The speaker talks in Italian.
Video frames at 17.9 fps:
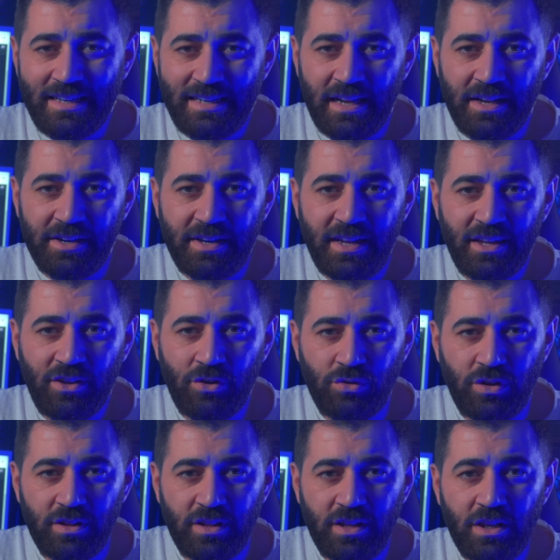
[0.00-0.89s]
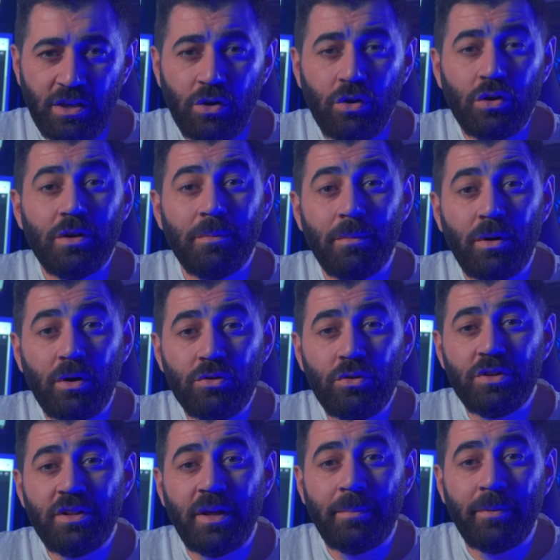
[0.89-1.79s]
nel regno di Dio in
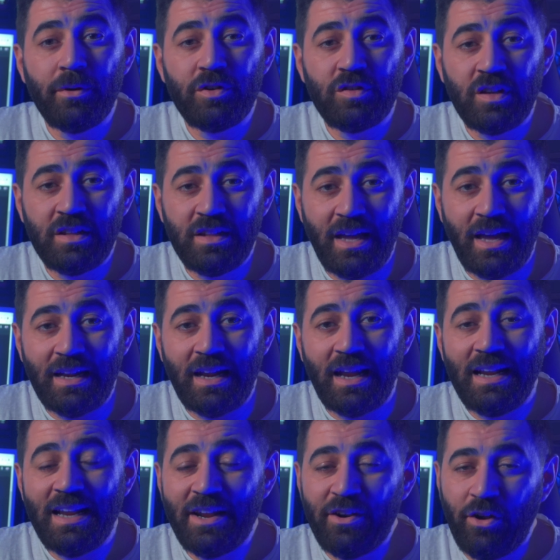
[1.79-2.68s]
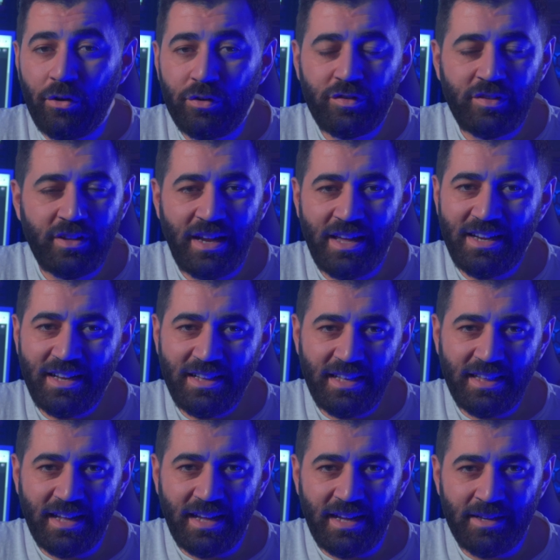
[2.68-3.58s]
modo da possedere la nostra
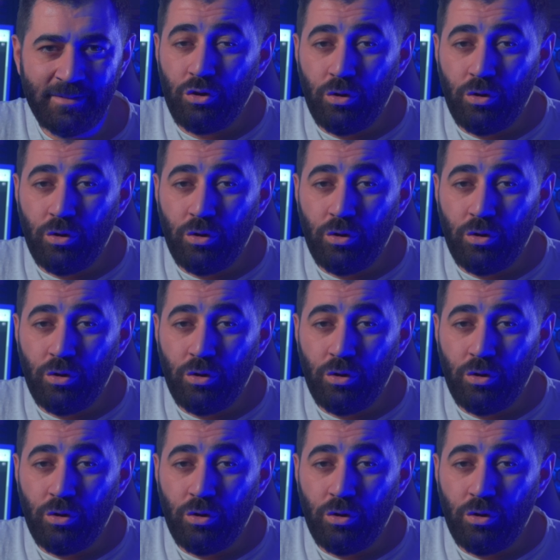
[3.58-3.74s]
eredità.